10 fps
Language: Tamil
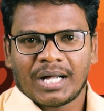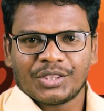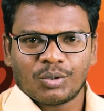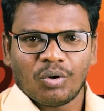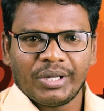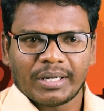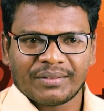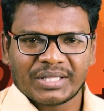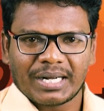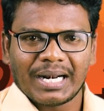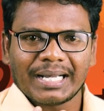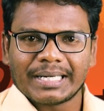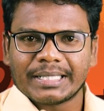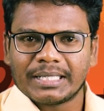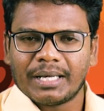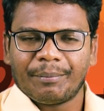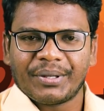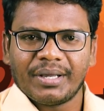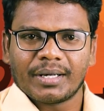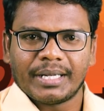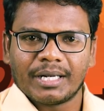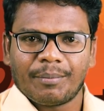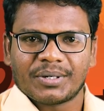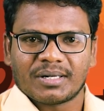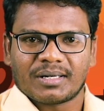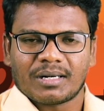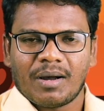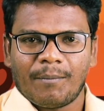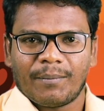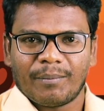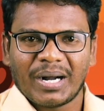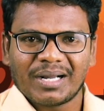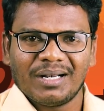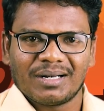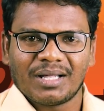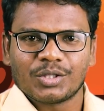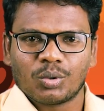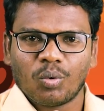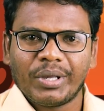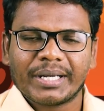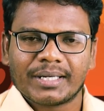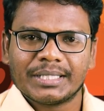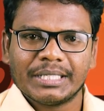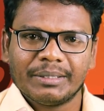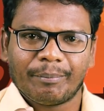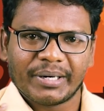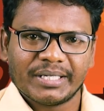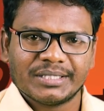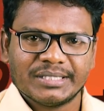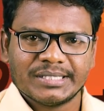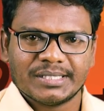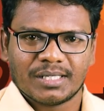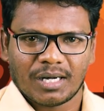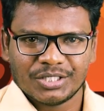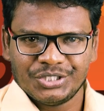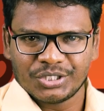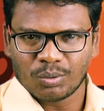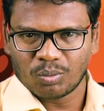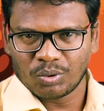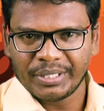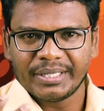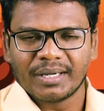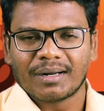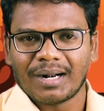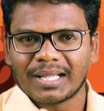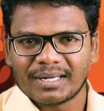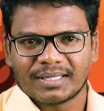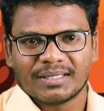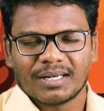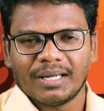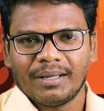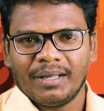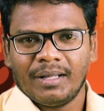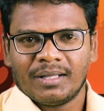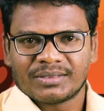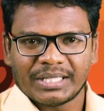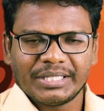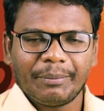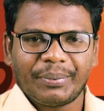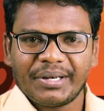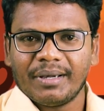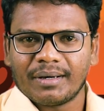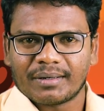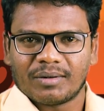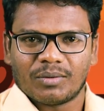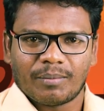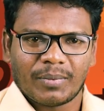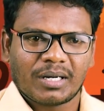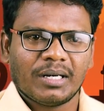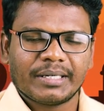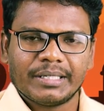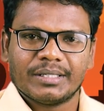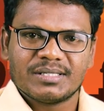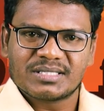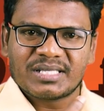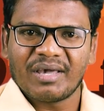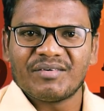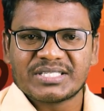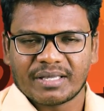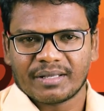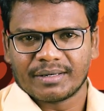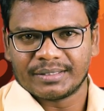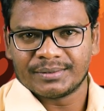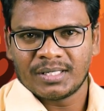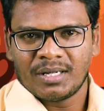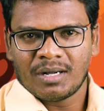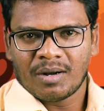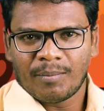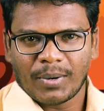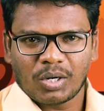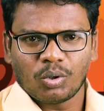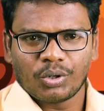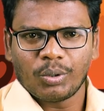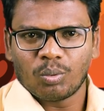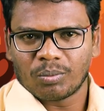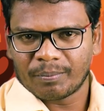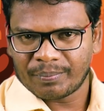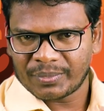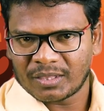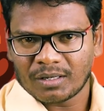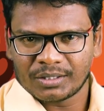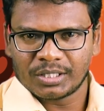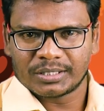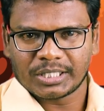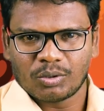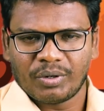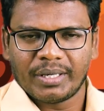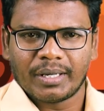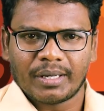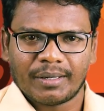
அந்த நோய் அந்த காலகட்டத்தில் பெரியார் என்ன பண்ணுறாருன்னா மக்கள் எல்லாம் அந்த நோயை கண்டு பயந்து அஞ்சு ஒடுங்கிய காலகட்டத்தில் தந்தை பெரியார் மக்களுக்கு சேவை செய்கிறார் மக்களுடைய அந்த தன்னுடைய